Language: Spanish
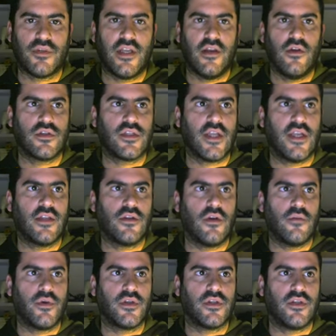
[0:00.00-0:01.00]
en
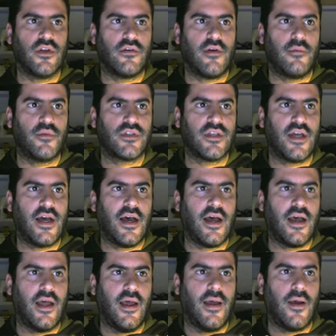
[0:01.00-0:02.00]
Illustrator, pues nos vamos
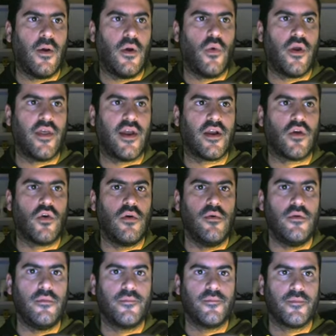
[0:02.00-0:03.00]
a, guardar
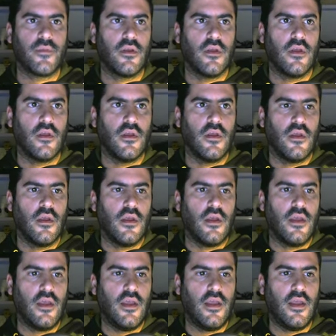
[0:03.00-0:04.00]
como.
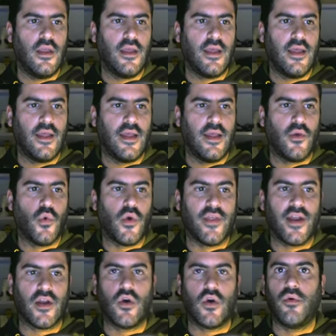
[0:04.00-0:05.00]
Y eh, en
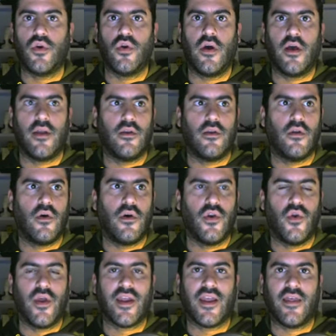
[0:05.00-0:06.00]
guardar como no,
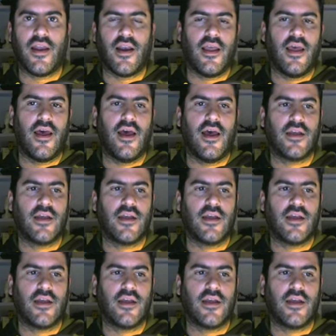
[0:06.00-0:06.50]
no, hay que darle a